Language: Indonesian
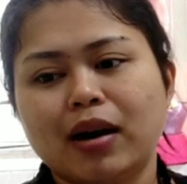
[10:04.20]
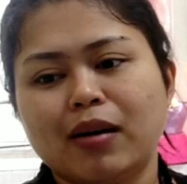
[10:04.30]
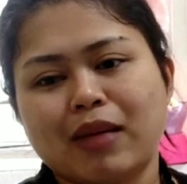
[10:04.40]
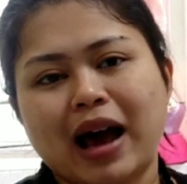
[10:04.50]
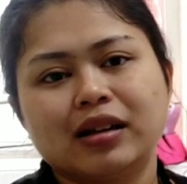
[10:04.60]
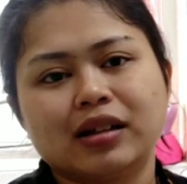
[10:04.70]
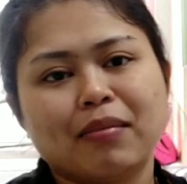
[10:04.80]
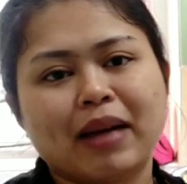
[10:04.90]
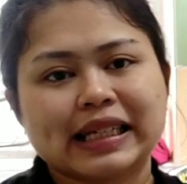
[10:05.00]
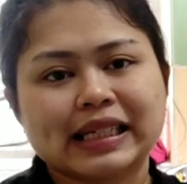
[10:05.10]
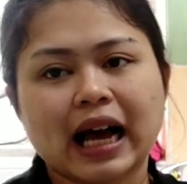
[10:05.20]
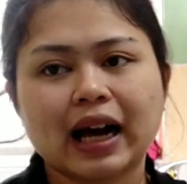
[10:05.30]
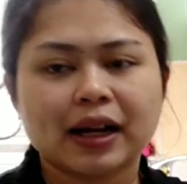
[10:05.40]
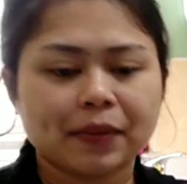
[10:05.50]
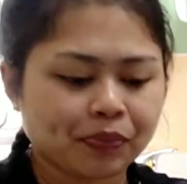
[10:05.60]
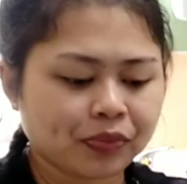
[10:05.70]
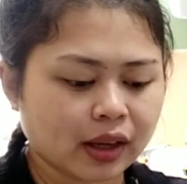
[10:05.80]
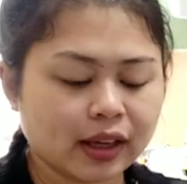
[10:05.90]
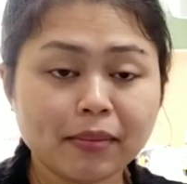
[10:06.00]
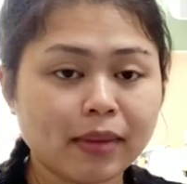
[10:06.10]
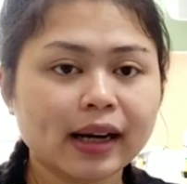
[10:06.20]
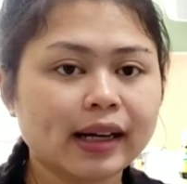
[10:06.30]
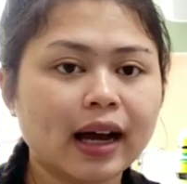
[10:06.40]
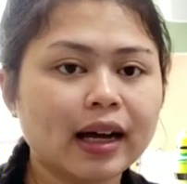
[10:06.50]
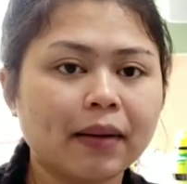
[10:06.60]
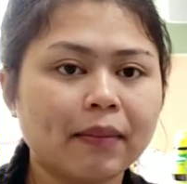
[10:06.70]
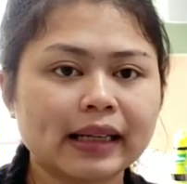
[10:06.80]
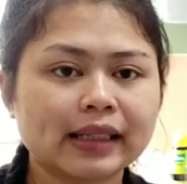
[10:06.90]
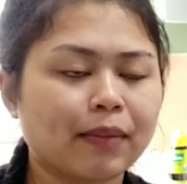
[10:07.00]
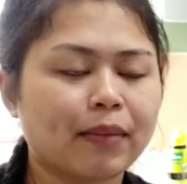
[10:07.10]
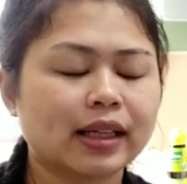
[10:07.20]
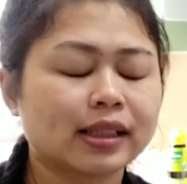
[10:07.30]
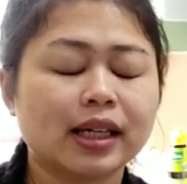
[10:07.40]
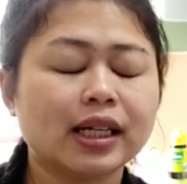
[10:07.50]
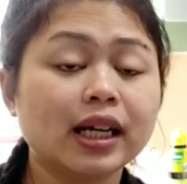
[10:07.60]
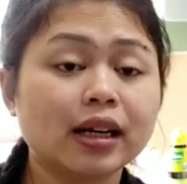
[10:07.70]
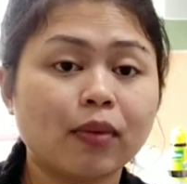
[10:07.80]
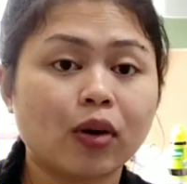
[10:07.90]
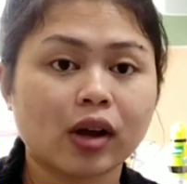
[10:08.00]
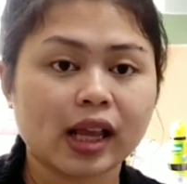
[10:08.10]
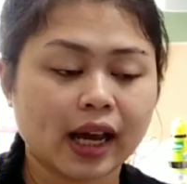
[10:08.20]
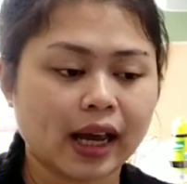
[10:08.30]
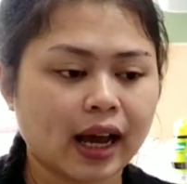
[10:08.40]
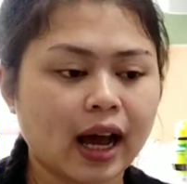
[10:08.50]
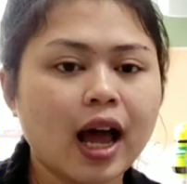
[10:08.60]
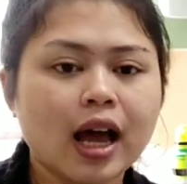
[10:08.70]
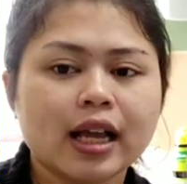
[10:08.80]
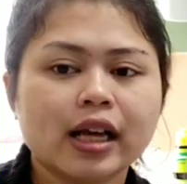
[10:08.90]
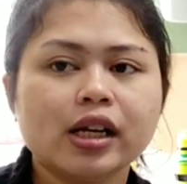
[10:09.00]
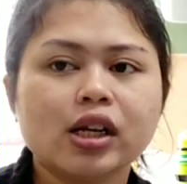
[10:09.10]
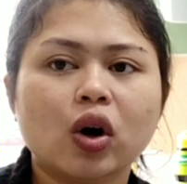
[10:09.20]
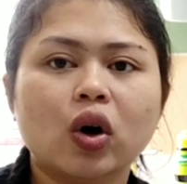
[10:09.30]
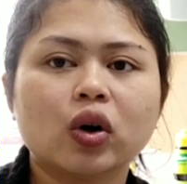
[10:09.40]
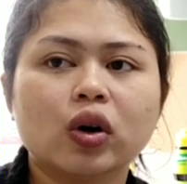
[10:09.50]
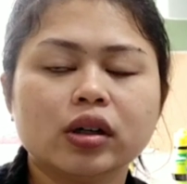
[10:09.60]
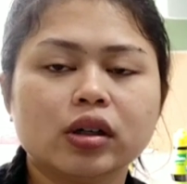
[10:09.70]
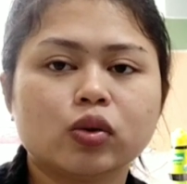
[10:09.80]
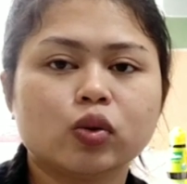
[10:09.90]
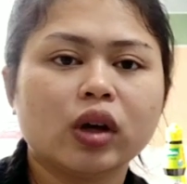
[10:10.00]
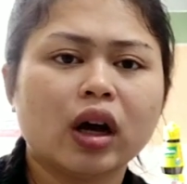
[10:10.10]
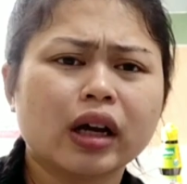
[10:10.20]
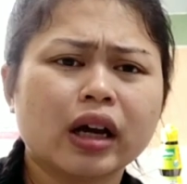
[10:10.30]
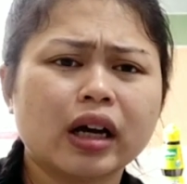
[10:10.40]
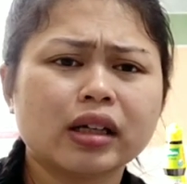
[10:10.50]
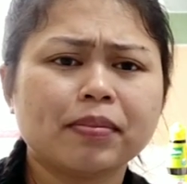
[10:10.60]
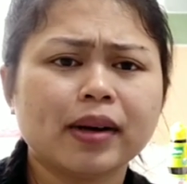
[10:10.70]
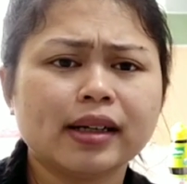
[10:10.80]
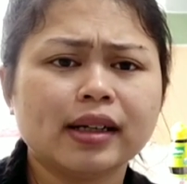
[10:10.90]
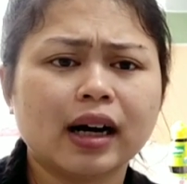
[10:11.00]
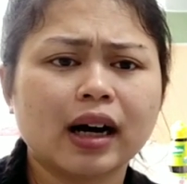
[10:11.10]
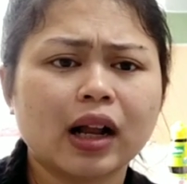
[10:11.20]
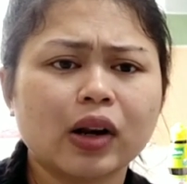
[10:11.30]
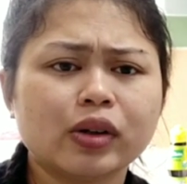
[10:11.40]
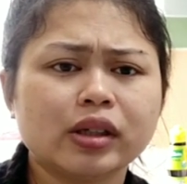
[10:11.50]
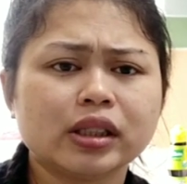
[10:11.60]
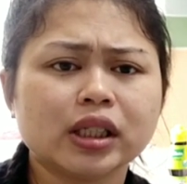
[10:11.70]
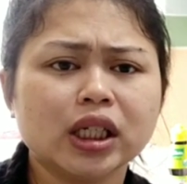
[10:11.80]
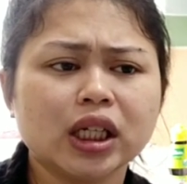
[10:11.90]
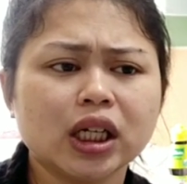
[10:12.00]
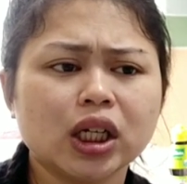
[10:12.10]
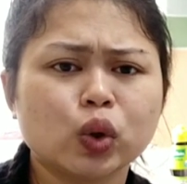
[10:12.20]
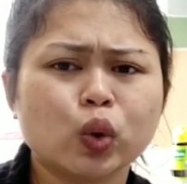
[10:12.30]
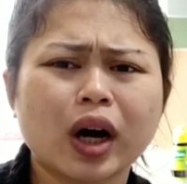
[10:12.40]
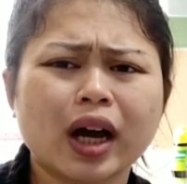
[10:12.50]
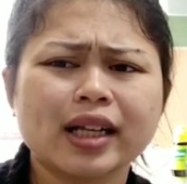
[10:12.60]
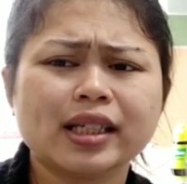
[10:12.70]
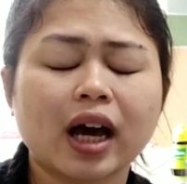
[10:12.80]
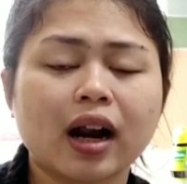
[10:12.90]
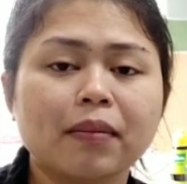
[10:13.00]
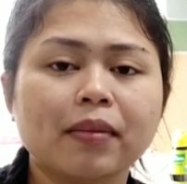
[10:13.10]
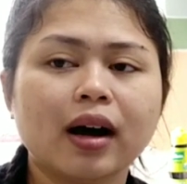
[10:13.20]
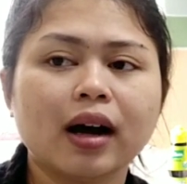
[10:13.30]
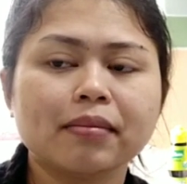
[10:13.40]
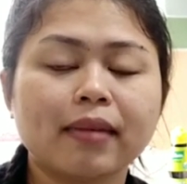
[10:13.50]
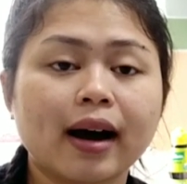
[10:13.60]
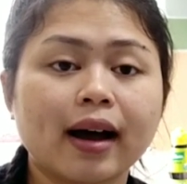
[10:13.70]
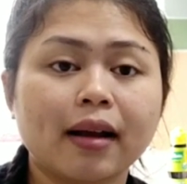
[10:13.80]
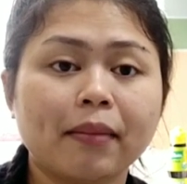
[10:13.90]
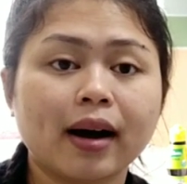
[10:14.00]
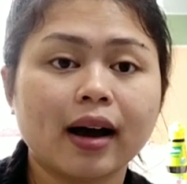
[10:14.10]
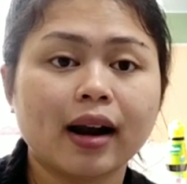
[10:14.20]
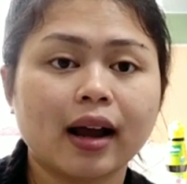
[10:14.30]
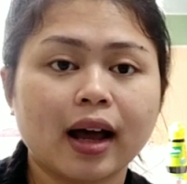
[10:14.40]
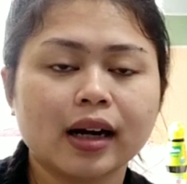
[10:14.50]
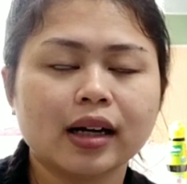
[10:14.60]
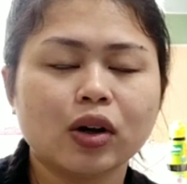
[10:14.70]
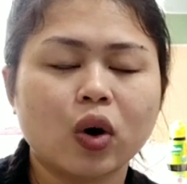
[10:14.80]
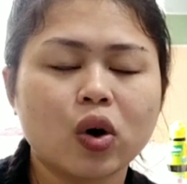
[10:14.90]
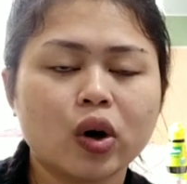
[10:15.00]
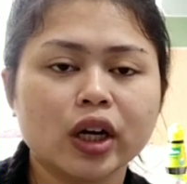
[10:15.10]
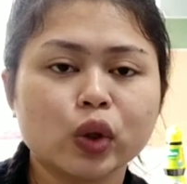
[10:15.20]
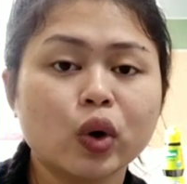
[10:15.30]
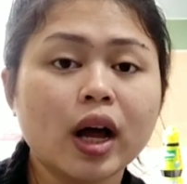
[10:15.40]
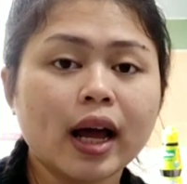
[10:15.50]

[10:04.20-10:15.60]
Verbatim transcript: ya emang males lah masak jadi emang dia nggak masak masak sendiri pokoknya ya jadi di Hong Kong itu ya guys beda kalau di sini itu kayak jarang banget makanan makanan di Hong Kong itu